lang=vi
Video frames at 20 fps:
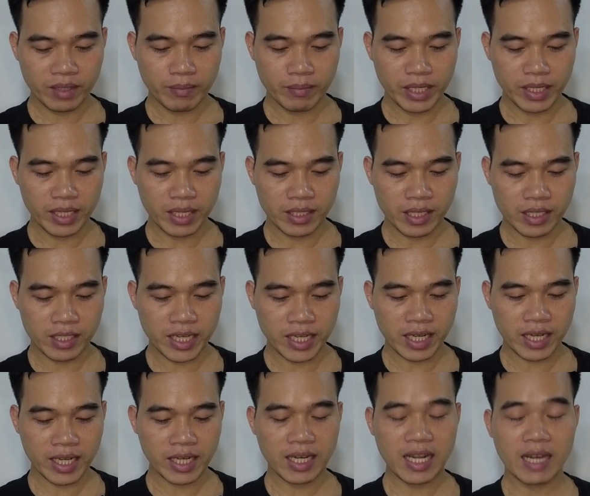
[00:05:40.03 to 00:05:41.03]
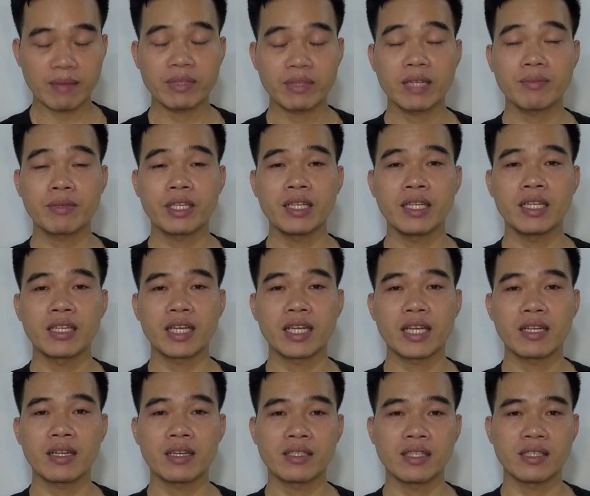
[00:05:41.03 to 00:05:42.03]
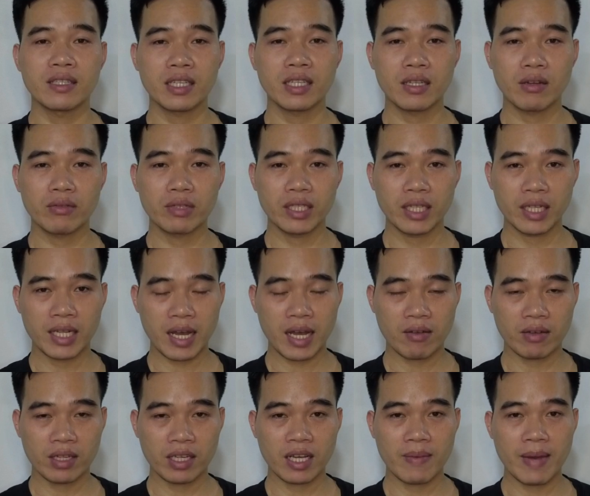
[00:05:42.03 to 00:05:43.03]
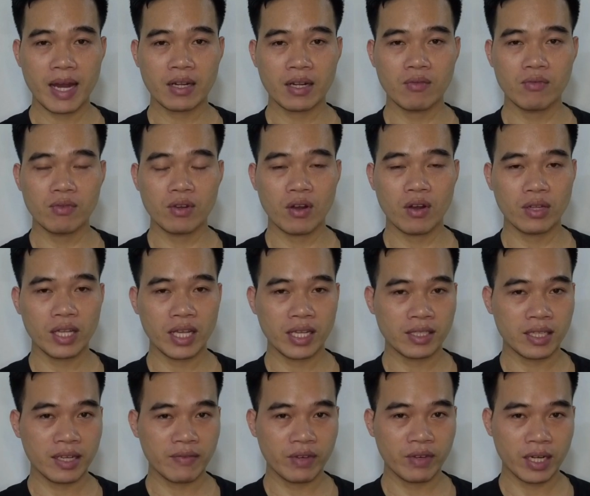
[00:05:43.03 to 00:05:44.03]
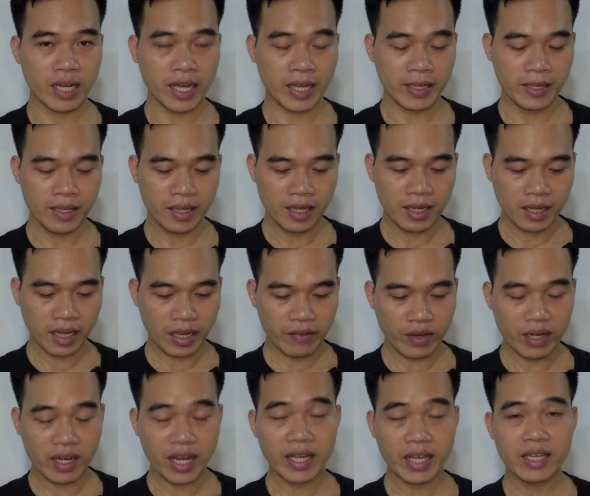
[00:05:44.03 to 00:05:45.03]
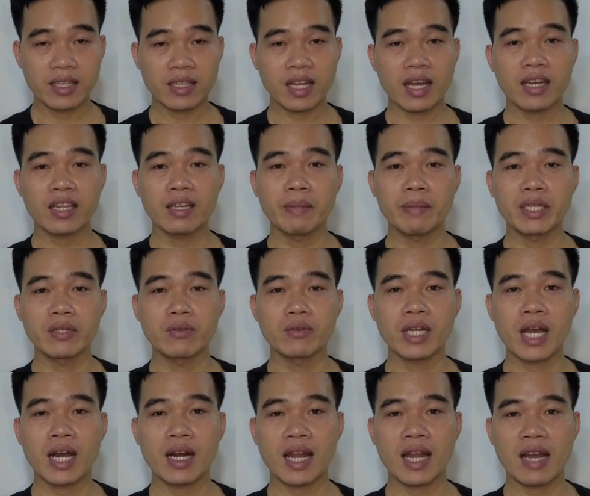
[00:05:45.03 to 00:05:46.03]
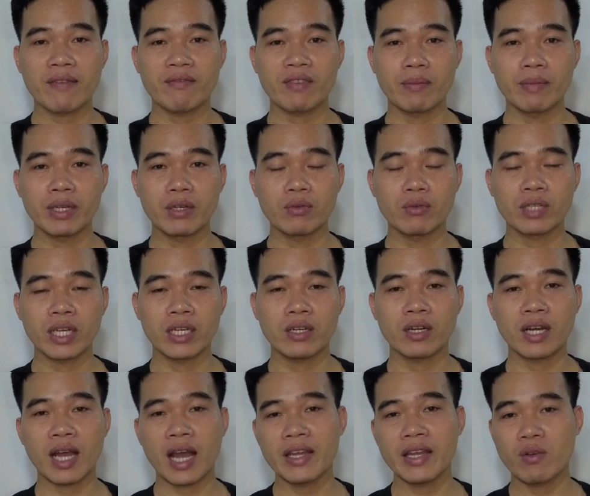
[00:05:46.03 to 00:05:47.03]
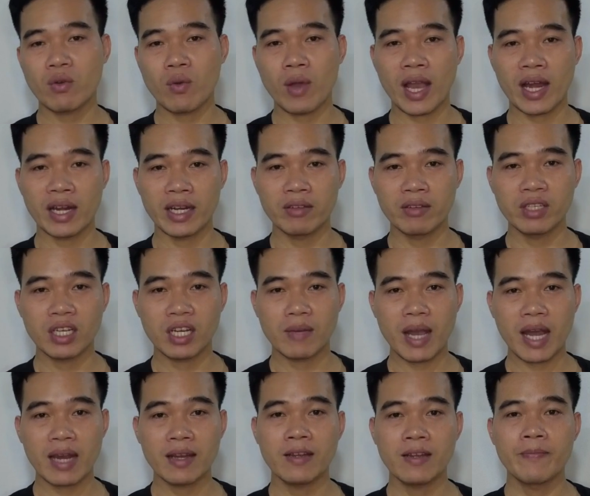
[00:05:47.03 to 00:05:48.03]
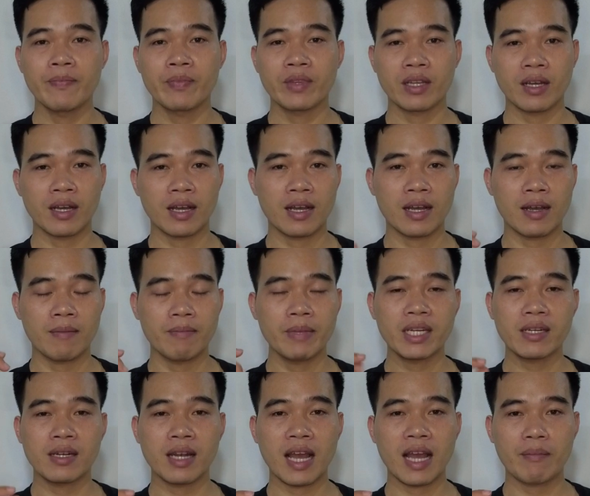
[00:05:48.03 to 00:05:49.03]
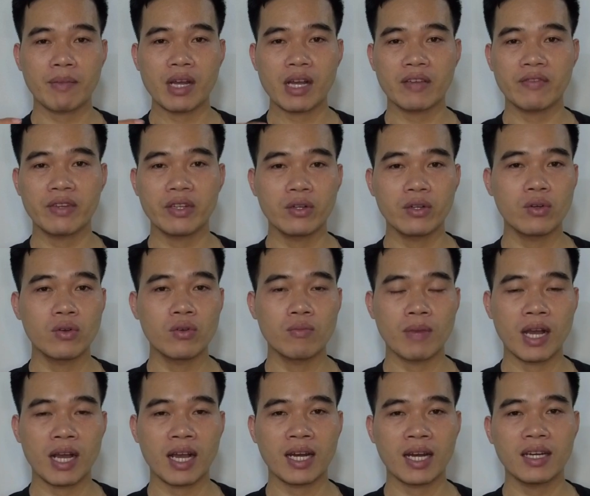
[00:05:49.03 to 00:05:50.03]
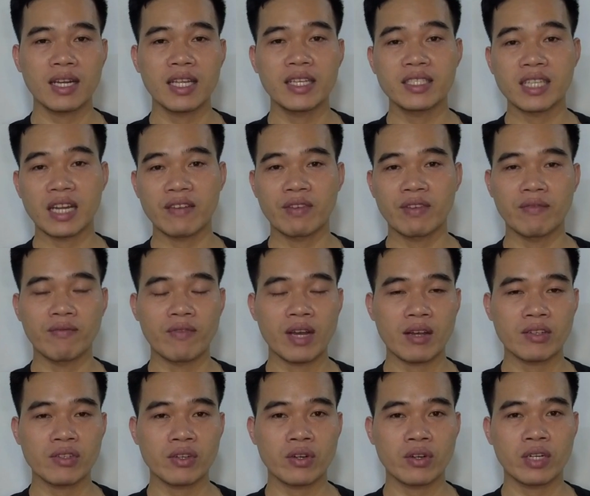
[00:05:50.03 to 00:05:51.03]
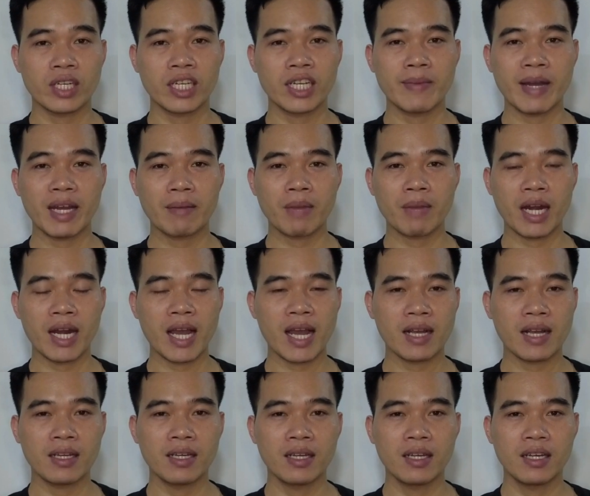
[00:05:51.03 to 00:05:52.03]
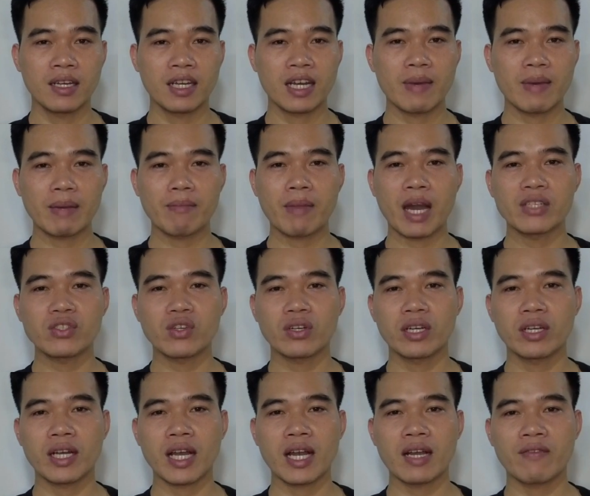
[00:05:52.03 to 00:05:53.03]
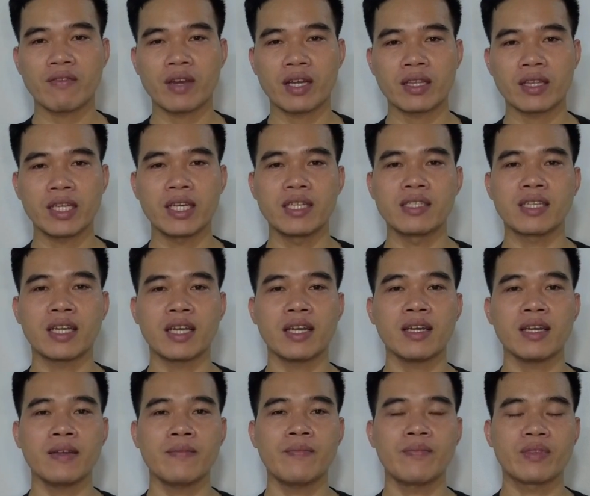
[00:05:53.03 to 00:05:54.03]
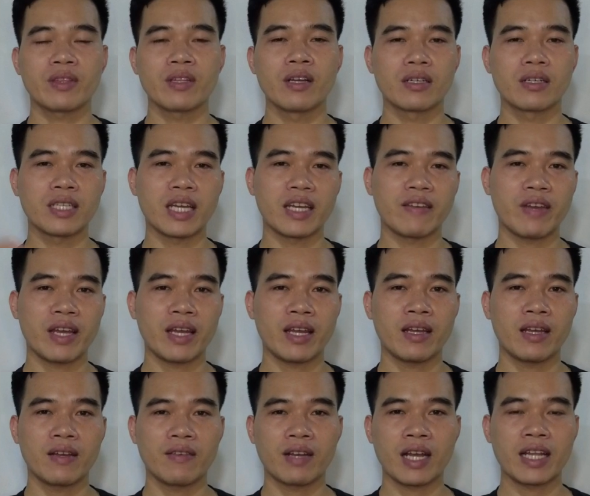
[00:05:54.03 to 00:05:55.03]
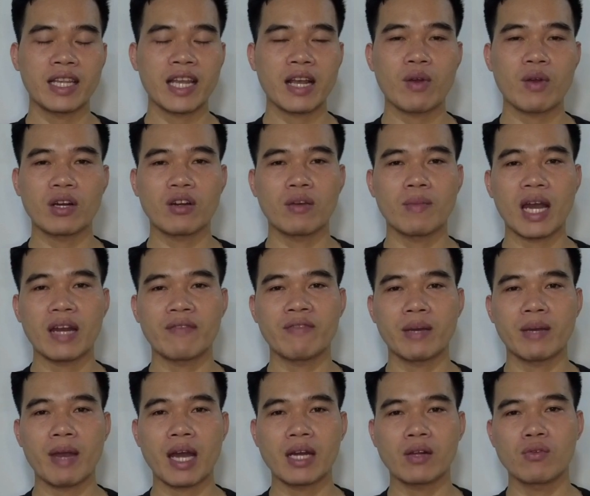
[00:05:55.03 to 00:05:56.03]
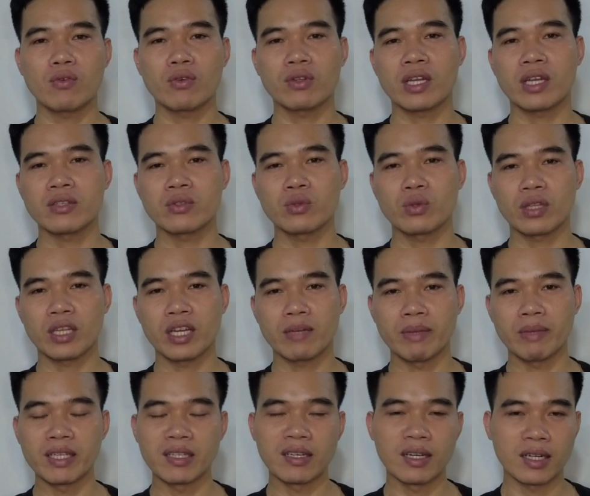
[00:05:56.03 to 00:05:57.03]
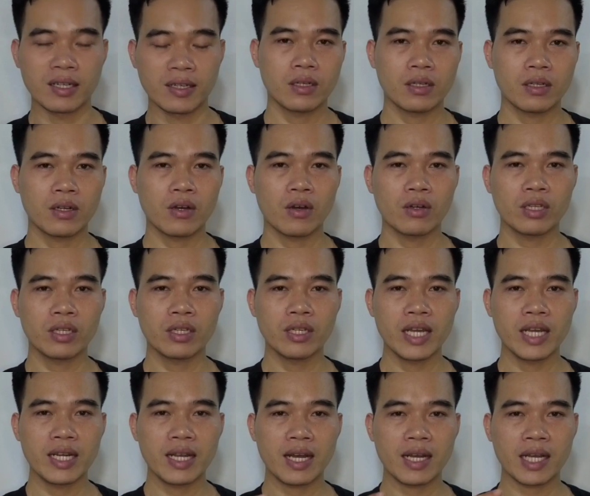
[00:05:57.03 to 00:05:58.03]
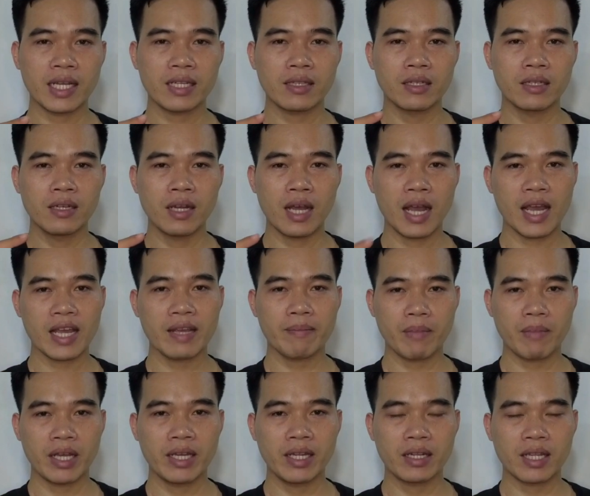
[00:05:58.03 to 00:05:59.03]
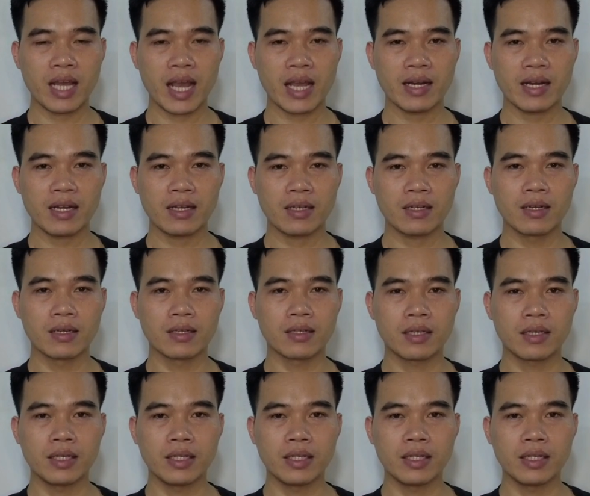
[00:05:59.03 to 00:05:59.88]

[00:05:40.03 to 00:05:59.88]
mình đã chia sẻ cách làm tiếp thị liên kết ở trên tiktok như thế nào thì các bạn cũng có thể xem phần này cái phần này hiện tại thì mình cũng đang làm và mình cũng thấy nó khá hiệu quả nếu như các bạn à, biết làm các cái video mà gắn link sản phẩm vào sau đó thì các bạn bán hàng các bạn bán cho người khác và tiền sẽ được nhảy về cái tài khoản của bạn và bạn cũng có thể rút tiền bình thường đó thì đây là cách thứ hai mà hiện tại đang cực kỳ